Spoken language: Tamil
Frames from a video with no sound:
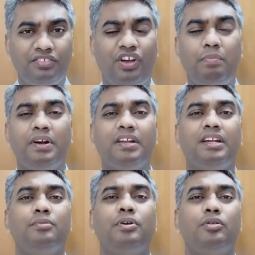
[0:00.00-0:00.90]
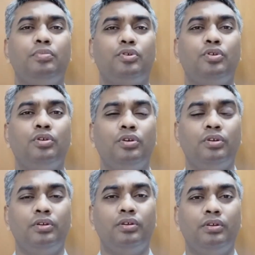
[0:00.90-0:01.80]
சாப்பாட்டுக்கு என்ன பண்ண போறோம்
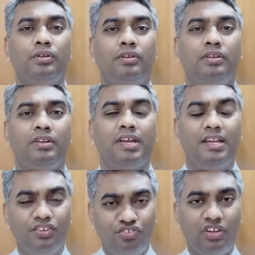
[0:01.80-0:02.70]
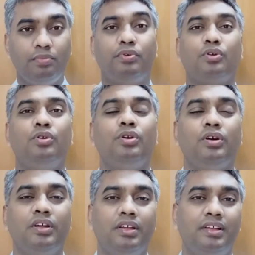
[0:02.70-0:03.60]
என்ன செய்ய போறோம்
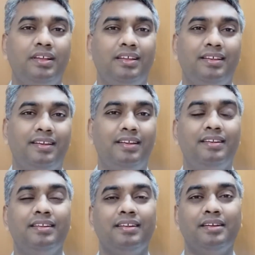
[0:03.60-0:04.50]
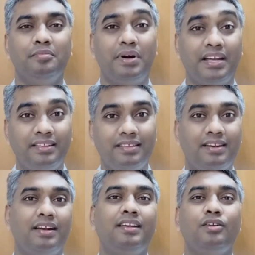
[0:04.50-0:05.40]
என்று பயந்து
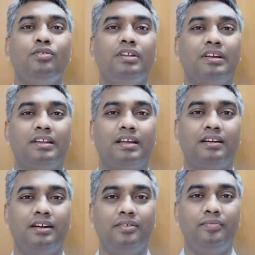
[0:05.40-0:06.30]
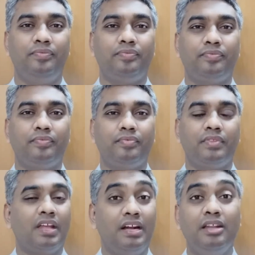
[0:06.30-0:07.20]
நடுங்கி கொண்டிருக்கிறார்கள்
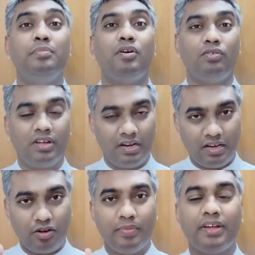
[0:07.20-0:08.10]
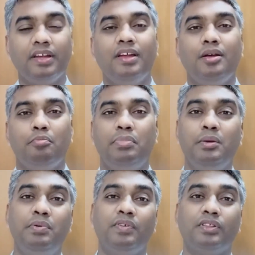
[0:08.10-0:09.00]
கண்டிப்பா அவங்களுக்கு எல்லாருக்குமே
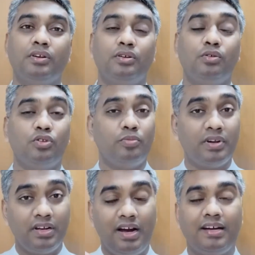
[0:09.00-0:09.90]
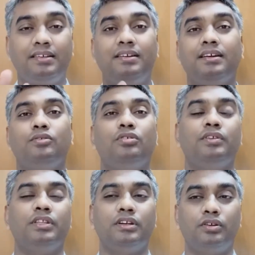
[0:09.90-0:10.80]
பிபி வந்திருக்கணும் கொஞ்சம் பேருக்கு ஹார்ட் அட்டாக் கூட
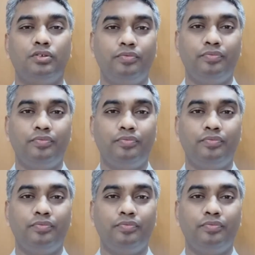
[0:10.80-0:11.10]
வந்திருக்கணும்